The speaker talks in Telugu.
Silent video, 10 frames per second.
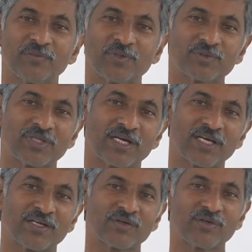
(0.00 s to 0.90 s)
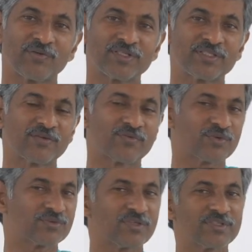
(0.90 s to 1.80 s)
బరువు తగ్గాలనుకునే వాళ్ళు తినే
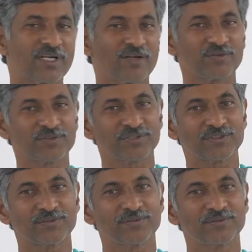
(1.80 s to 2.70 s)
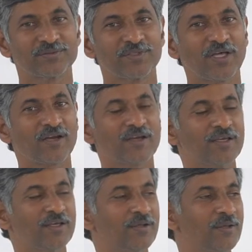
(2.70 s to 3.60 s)
ఫ్రూట్స్లో తేడా ఉంటుంది
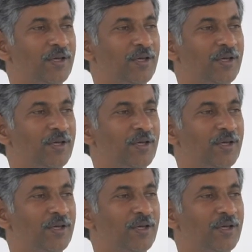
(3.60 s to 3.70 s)
ఉదాహరణకి